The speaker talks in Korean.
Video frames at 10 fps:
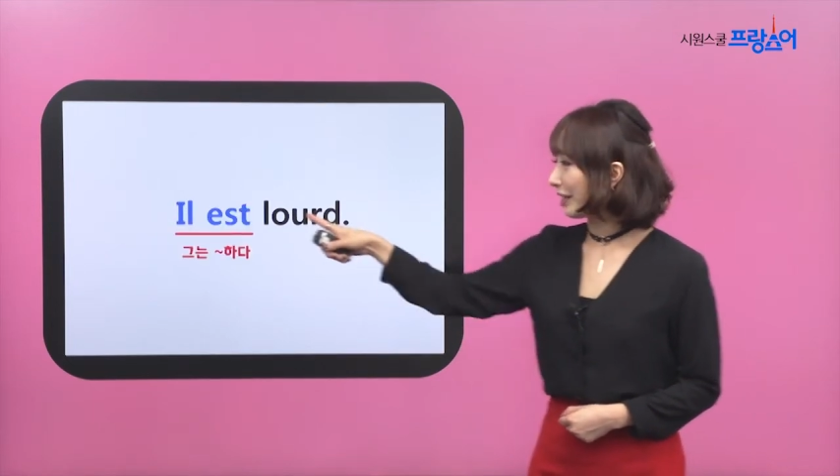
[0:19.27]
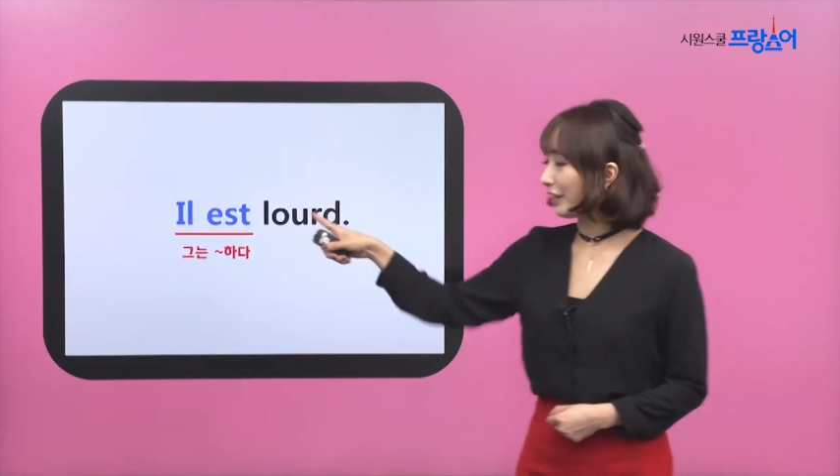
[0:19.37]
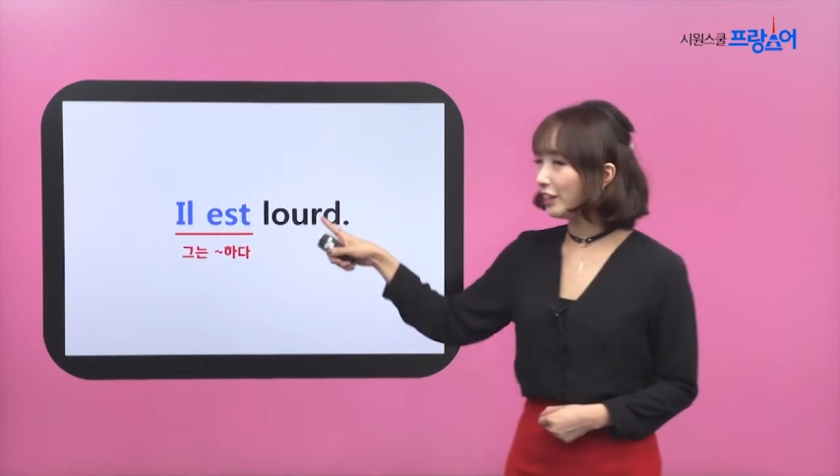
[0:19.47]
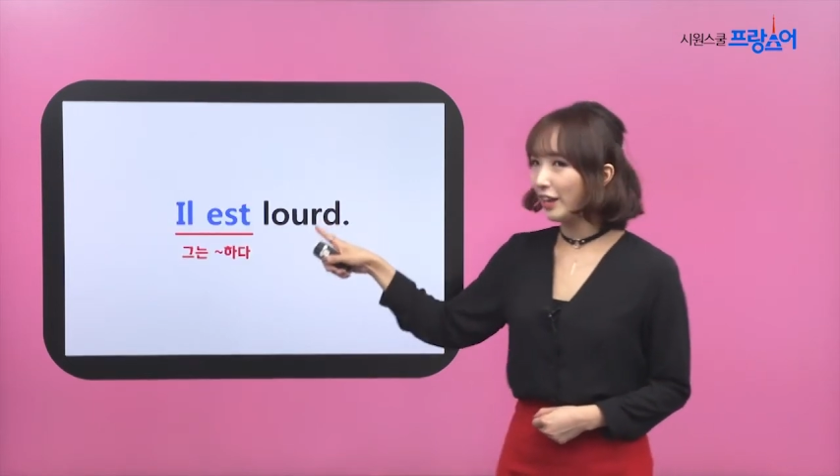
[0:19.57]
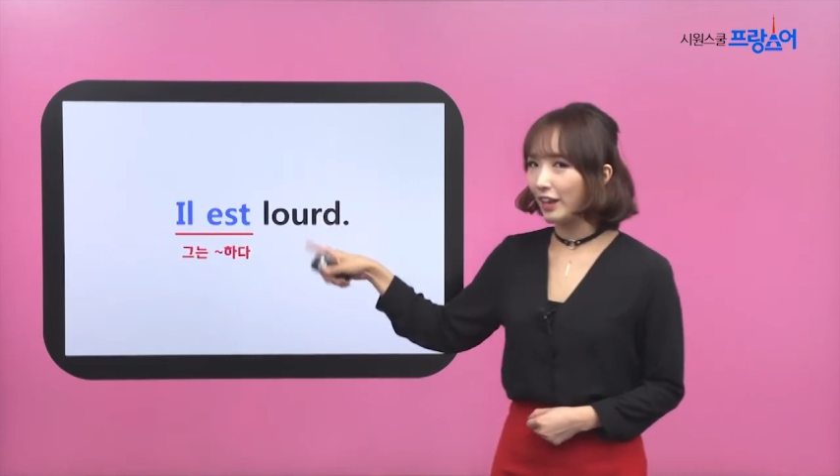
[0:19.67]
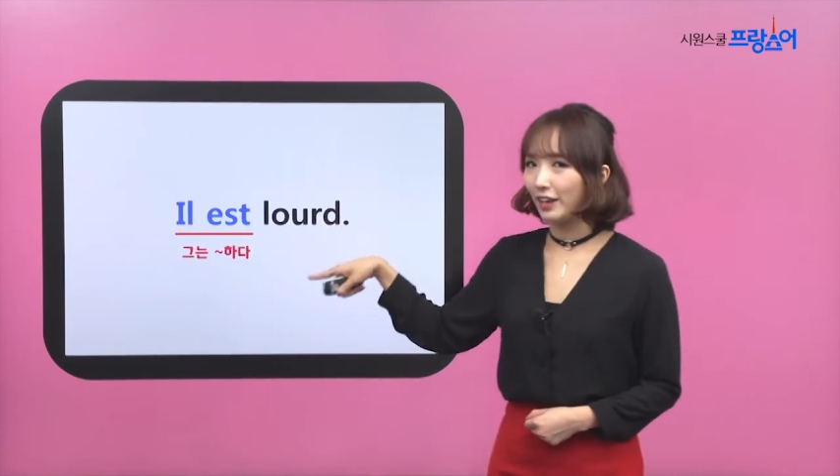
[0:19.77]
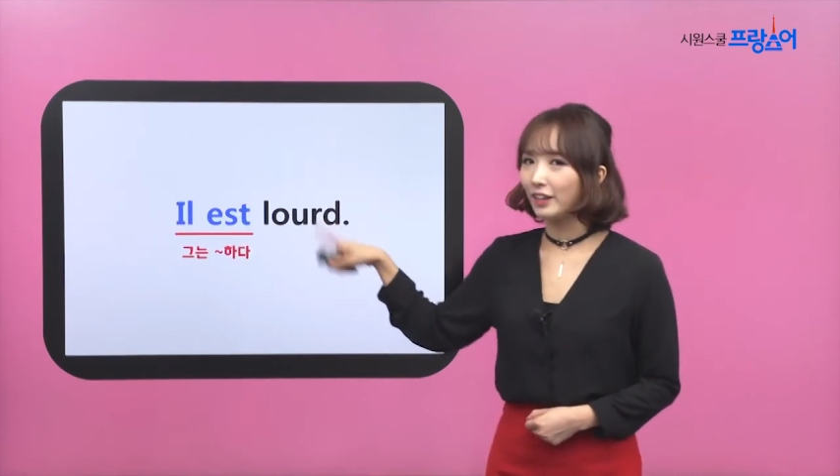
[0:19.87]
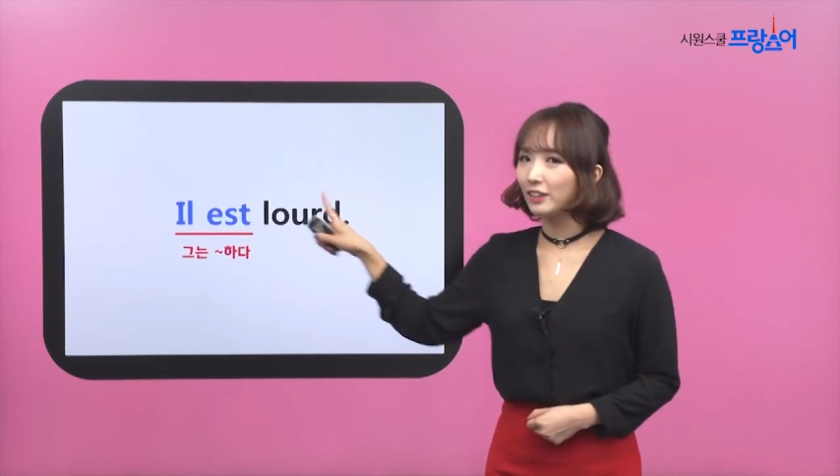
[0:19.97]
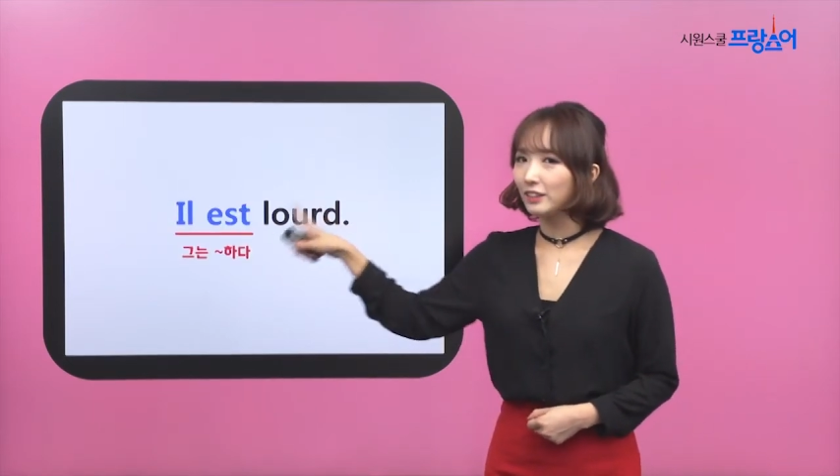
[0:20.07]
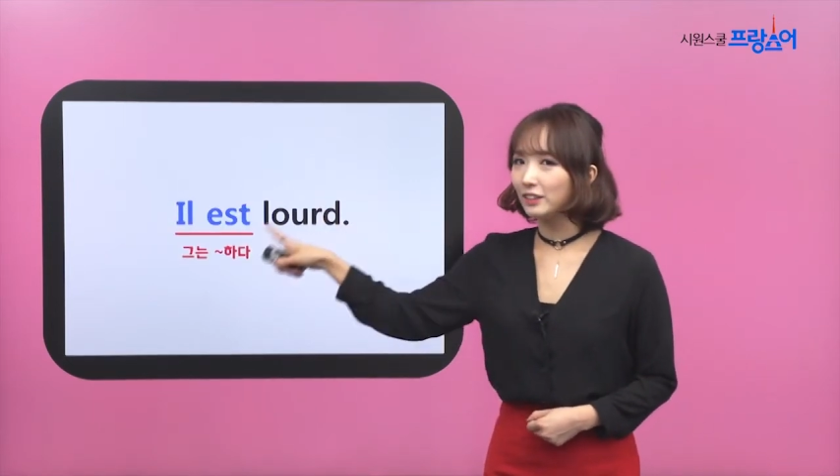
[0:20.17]
il est
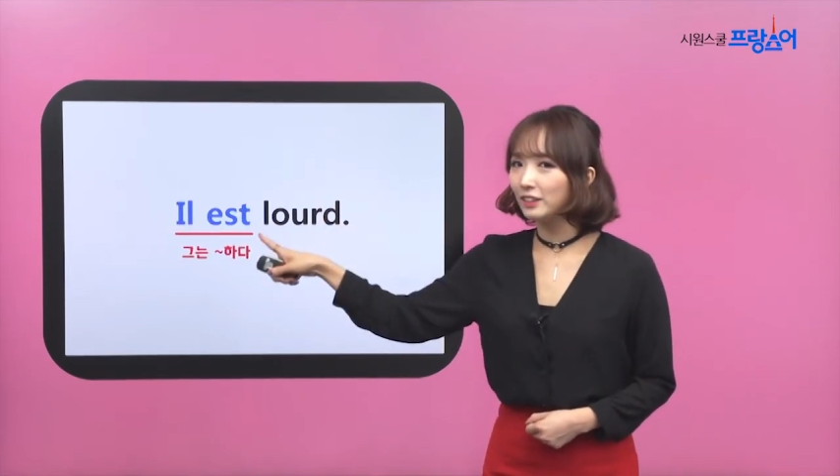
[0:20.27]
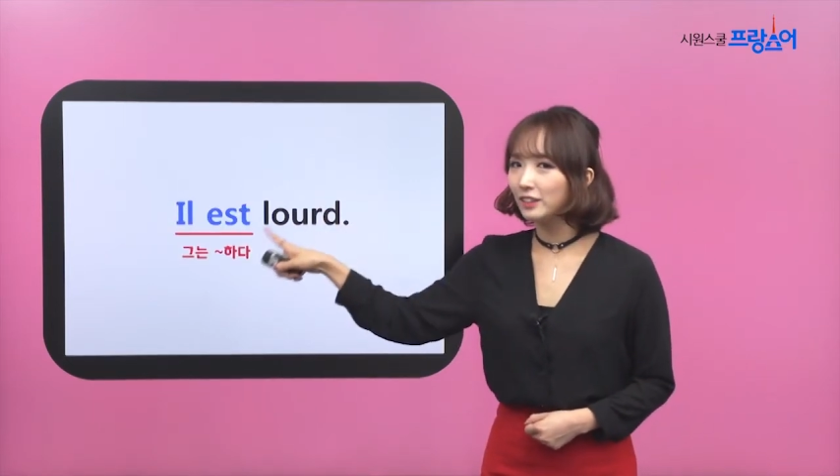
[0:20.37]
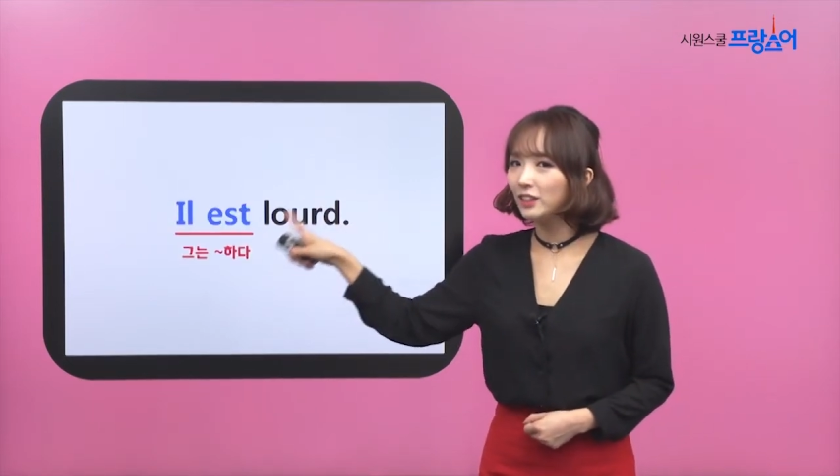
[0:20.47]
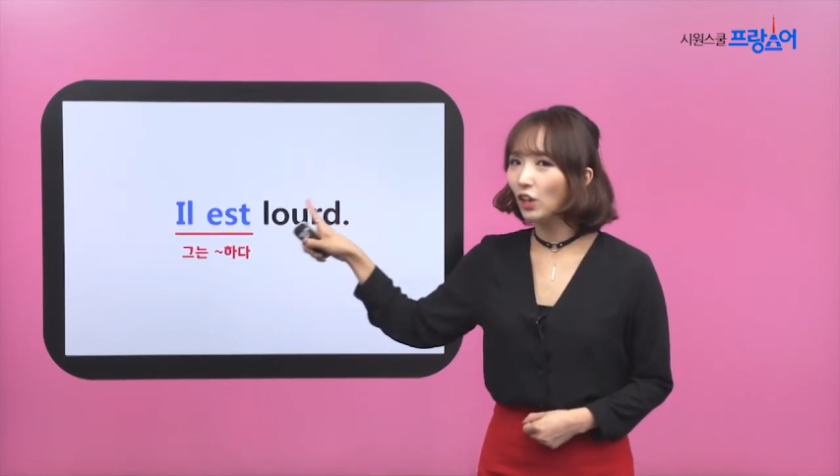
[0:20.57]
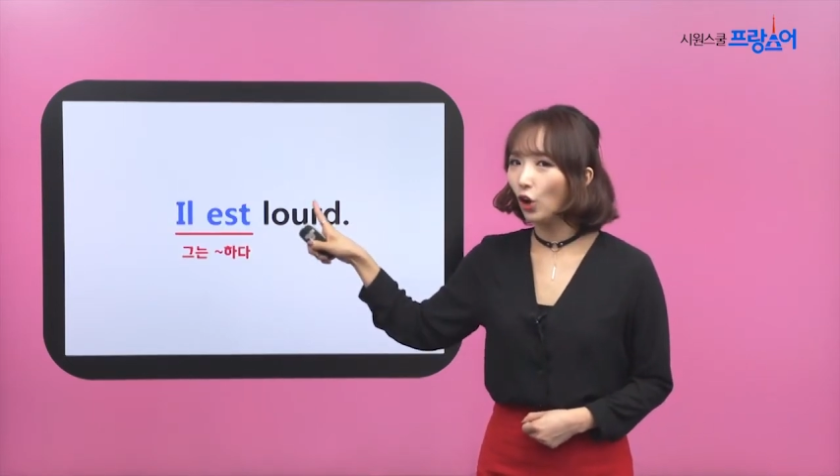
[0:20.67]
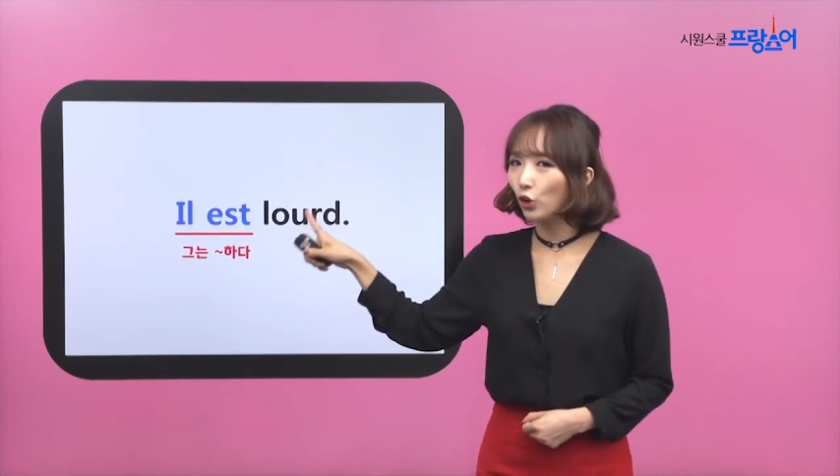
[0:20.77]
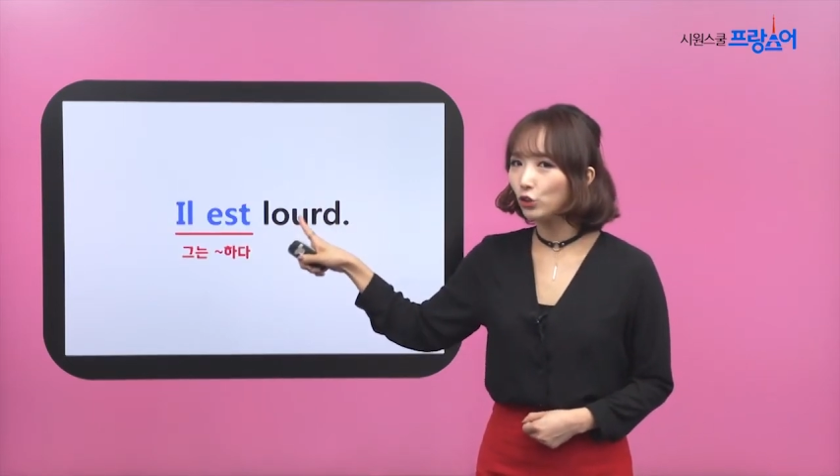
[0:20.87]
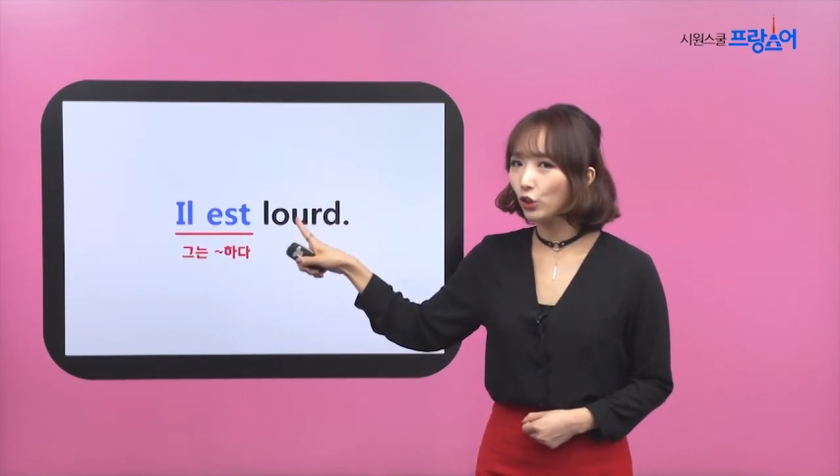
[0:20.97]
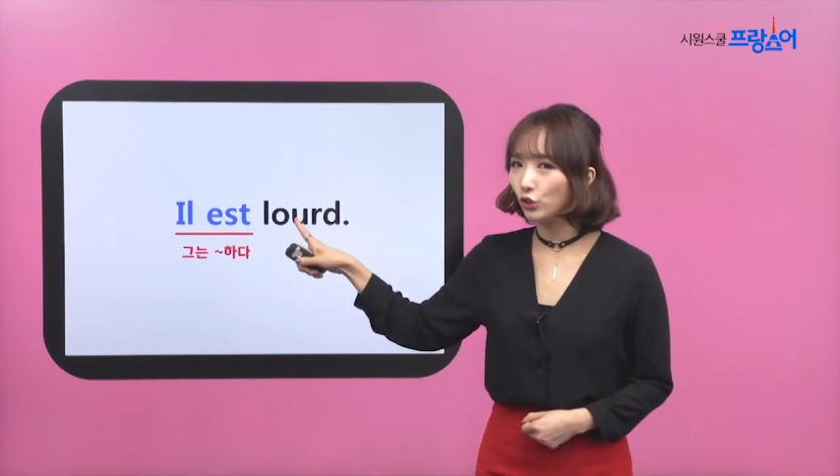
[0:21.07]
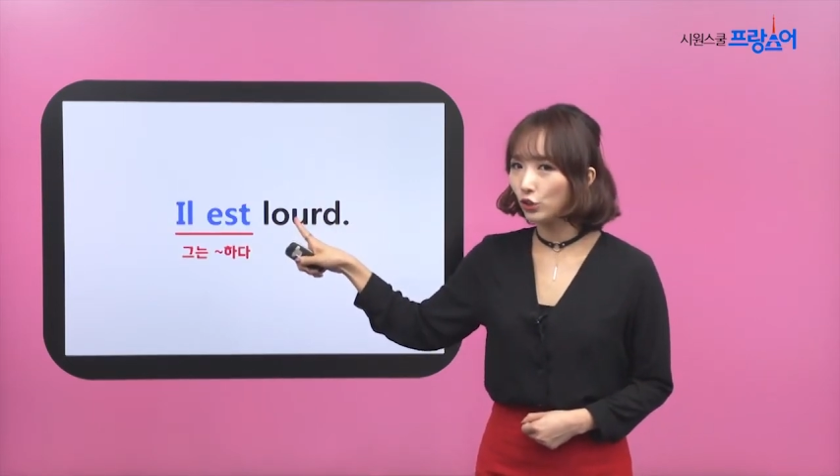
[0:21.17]
그는
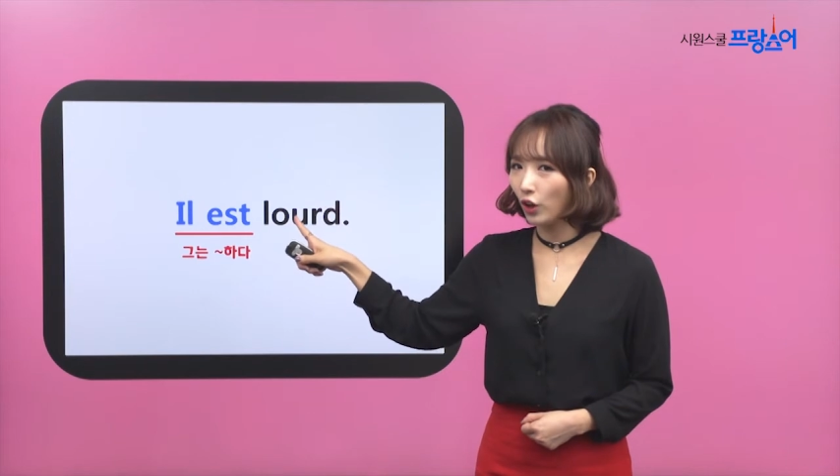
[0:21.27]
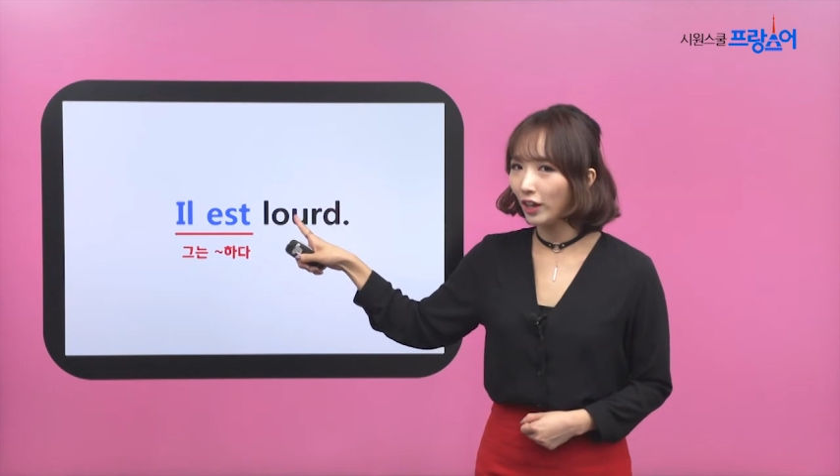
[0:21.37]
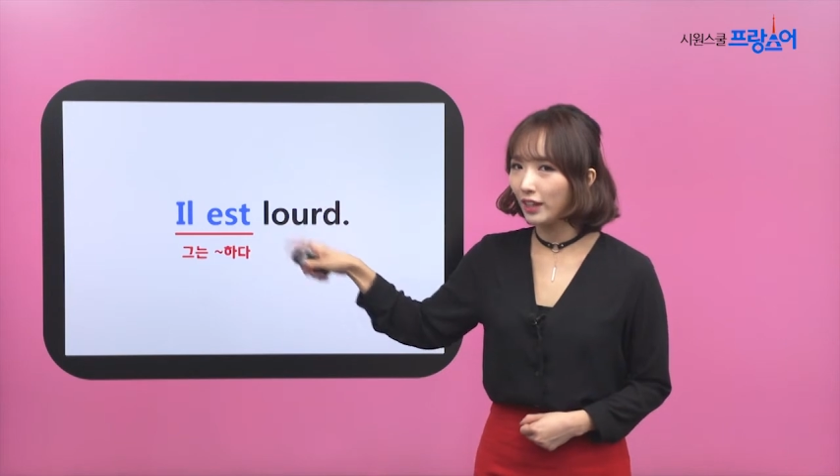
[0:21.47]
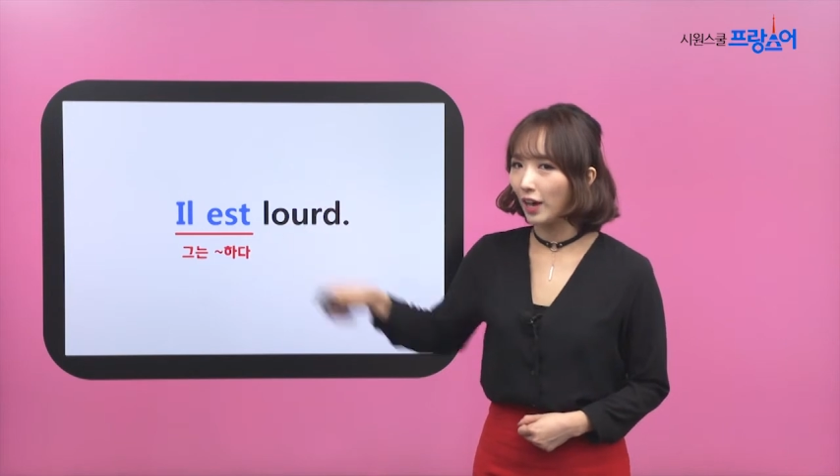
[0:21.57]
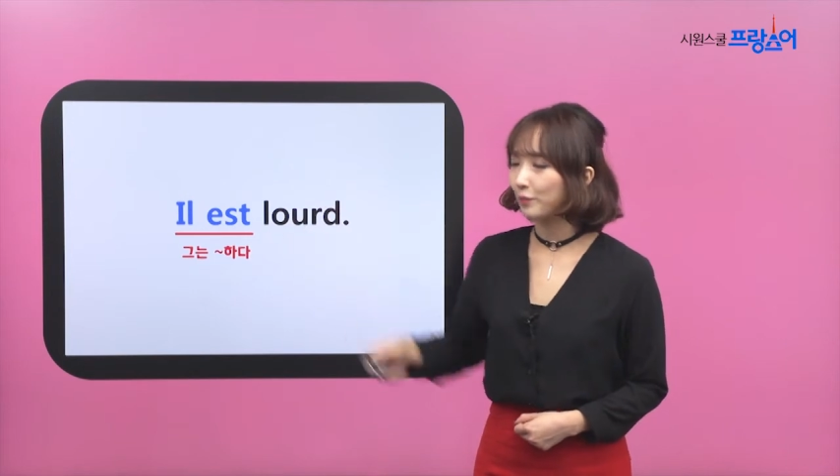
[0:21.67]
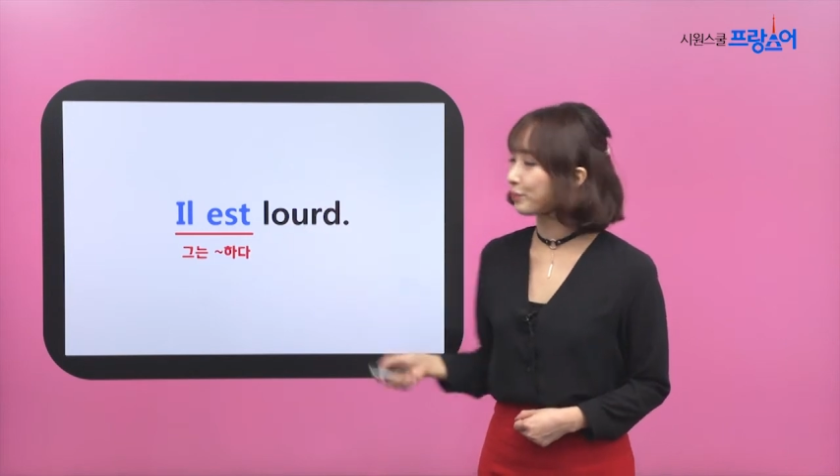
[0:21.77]
어떠어떠하다.